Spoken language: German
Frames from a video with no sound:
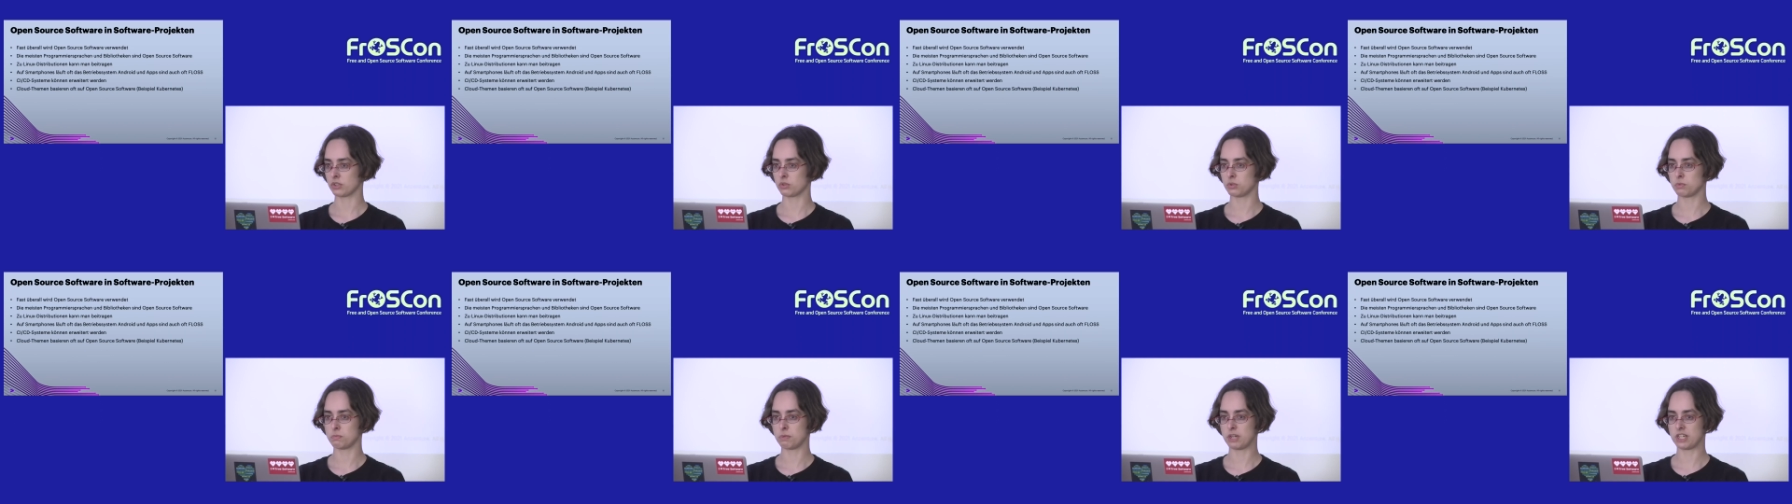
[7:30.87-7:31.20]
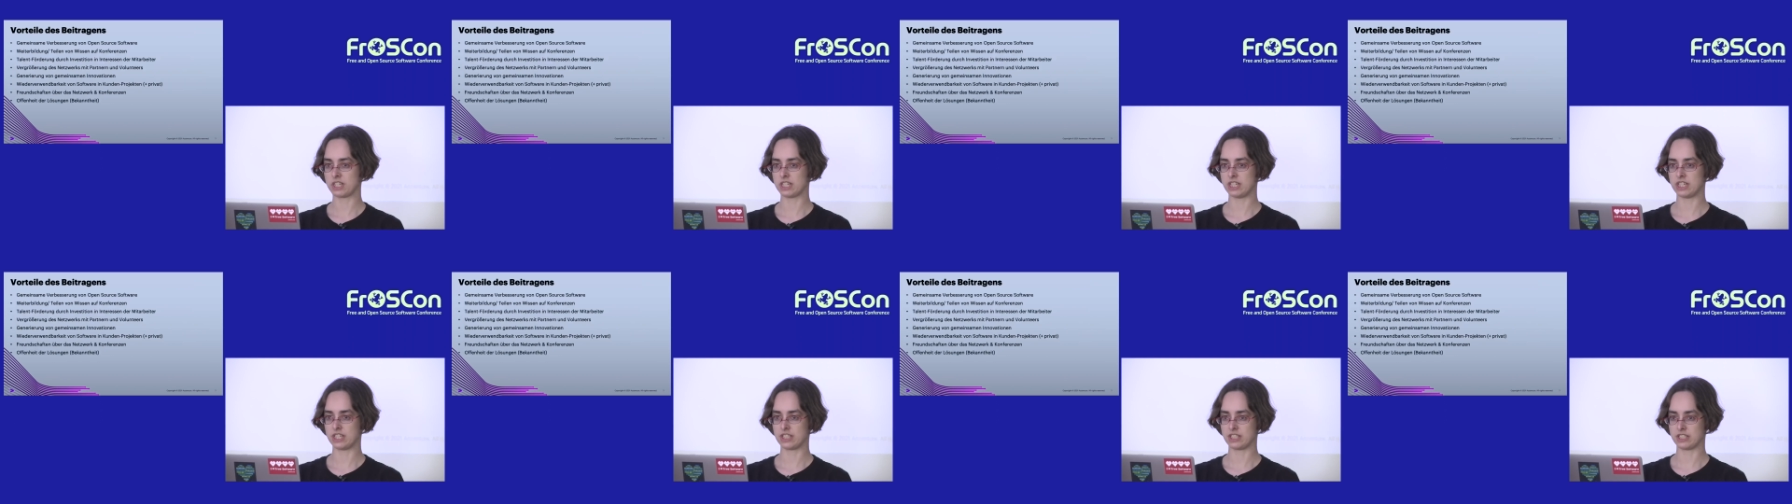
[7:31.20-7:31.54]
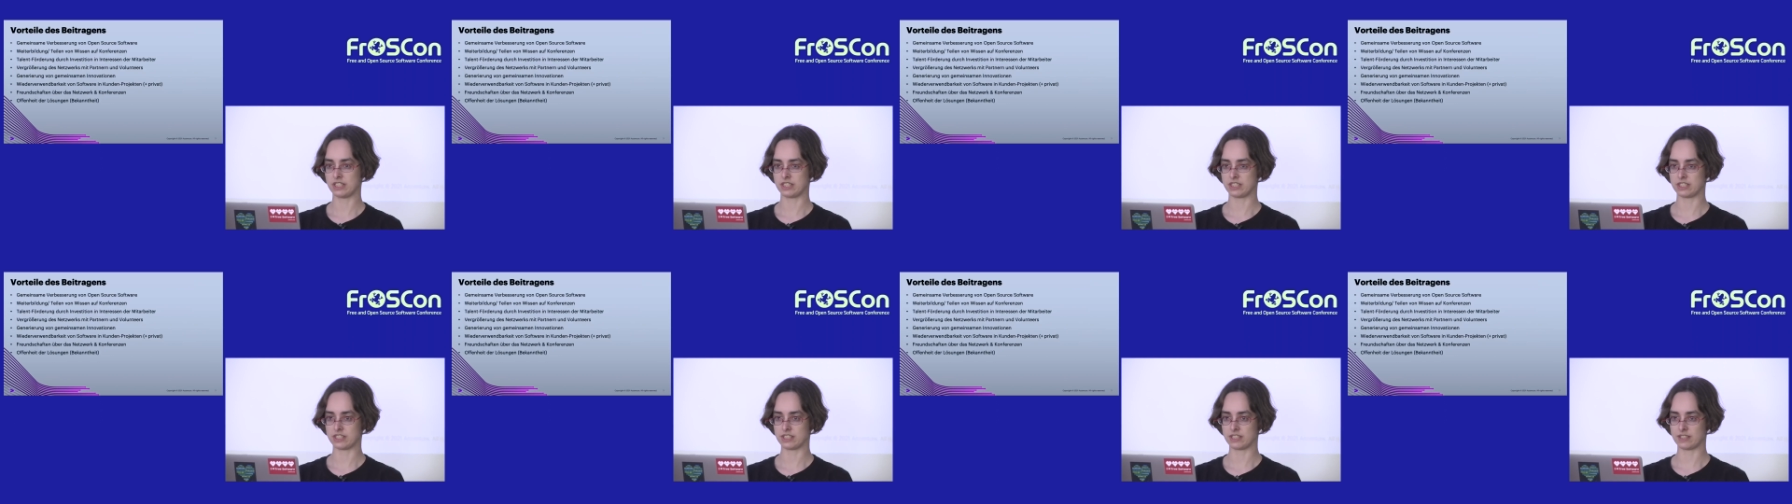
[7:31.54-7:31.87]

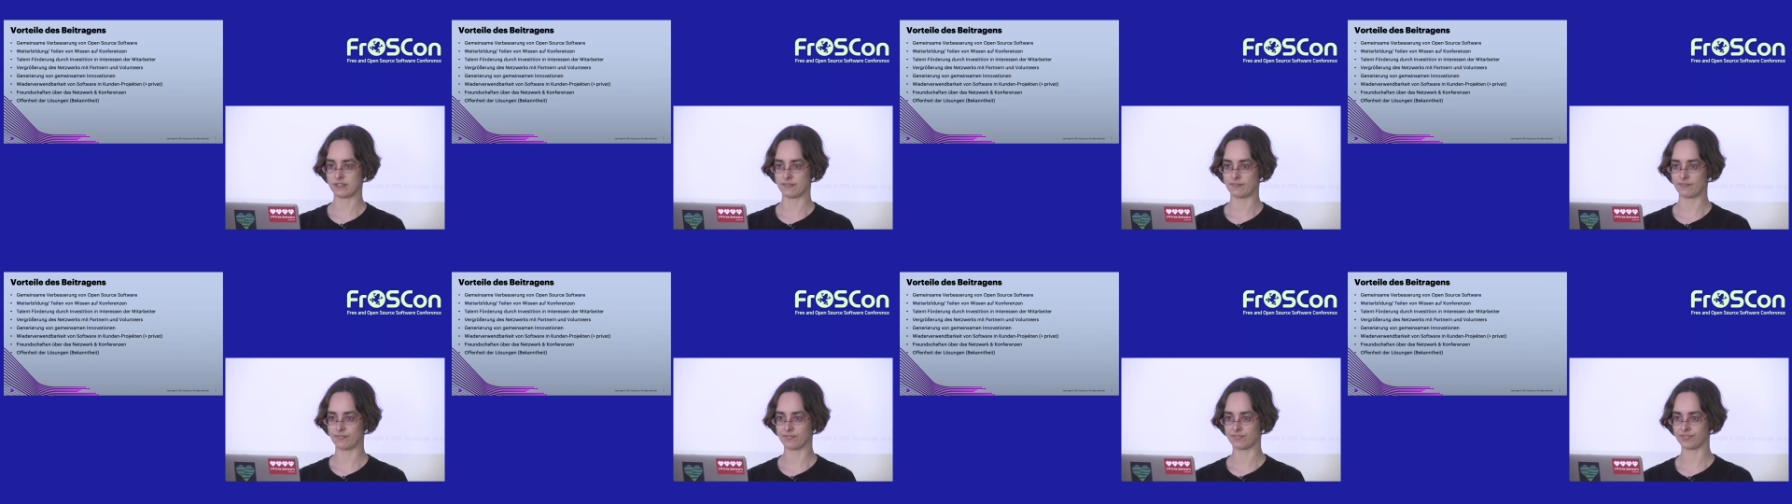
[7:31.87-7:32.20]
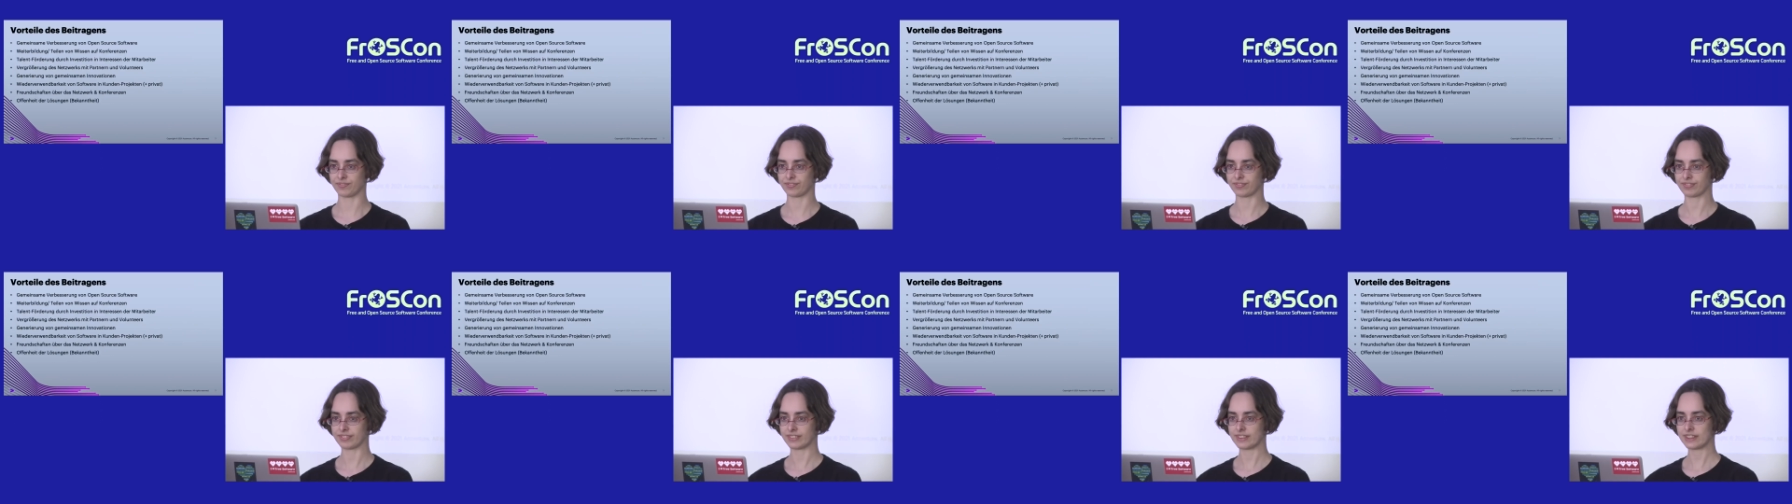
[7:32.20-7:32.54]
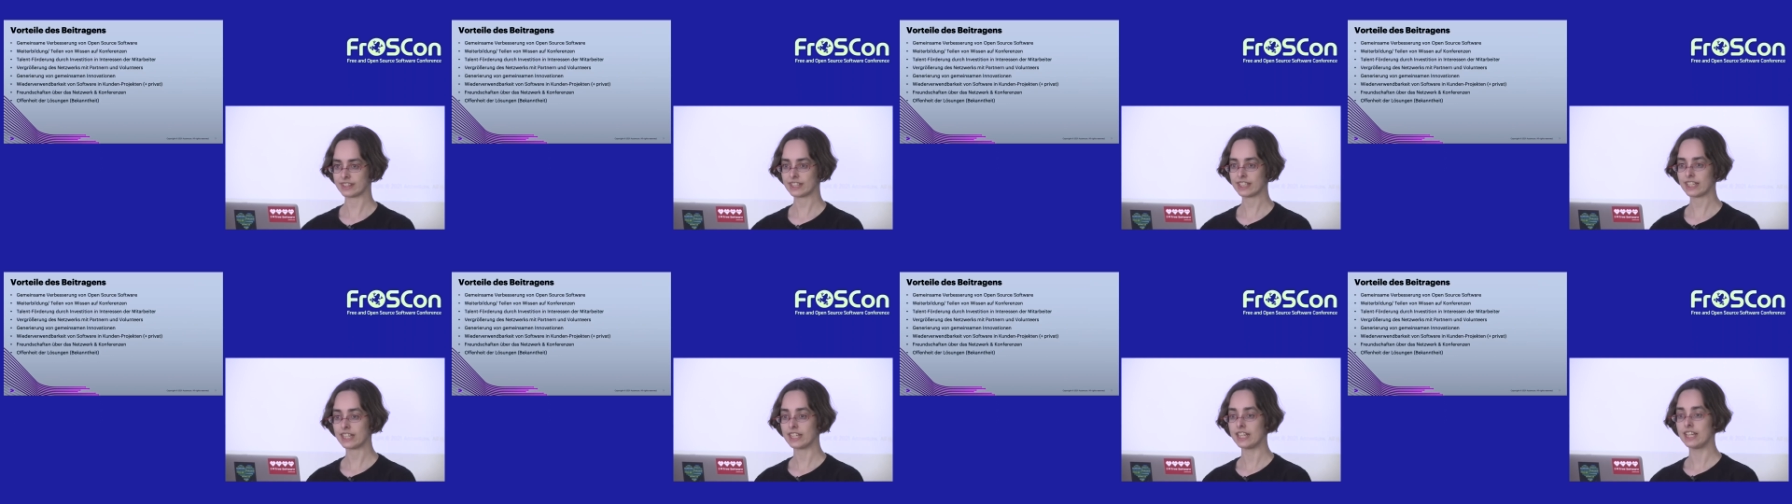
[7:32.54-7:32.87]
Kubernetes
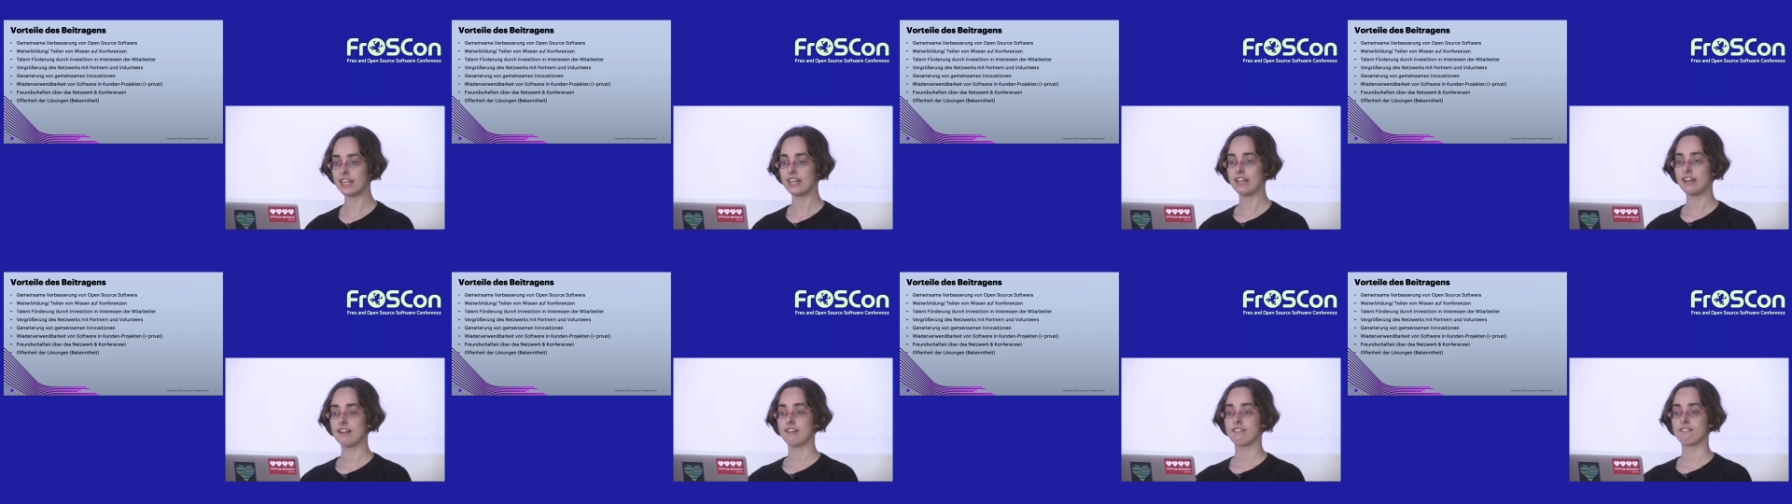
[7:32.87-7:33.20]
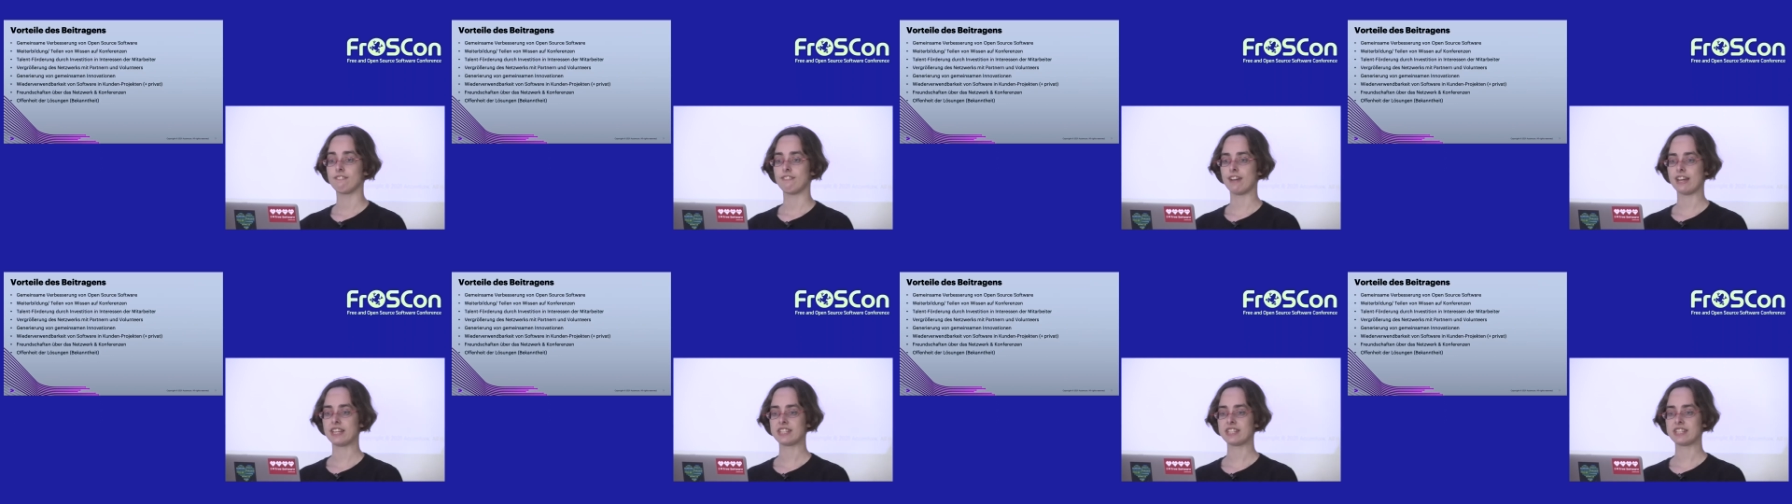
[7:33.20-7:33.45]
was